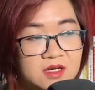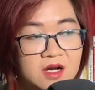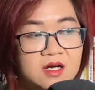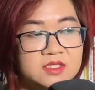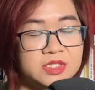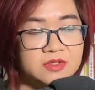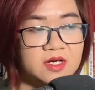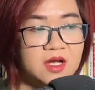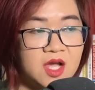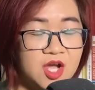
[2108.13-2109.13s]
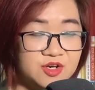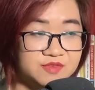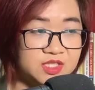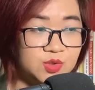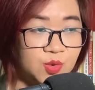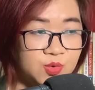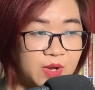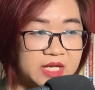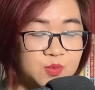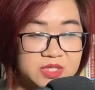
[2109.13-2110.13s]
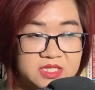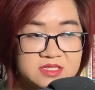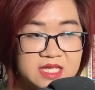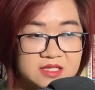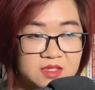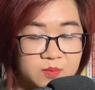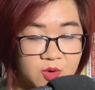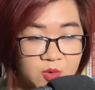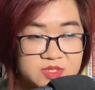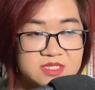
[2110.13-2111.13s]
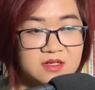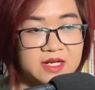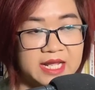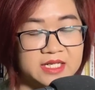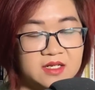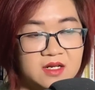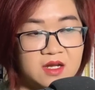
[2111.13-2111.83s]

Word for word: Hơn nữa, với thủ đoạn của những gia tộc cổ xưa này,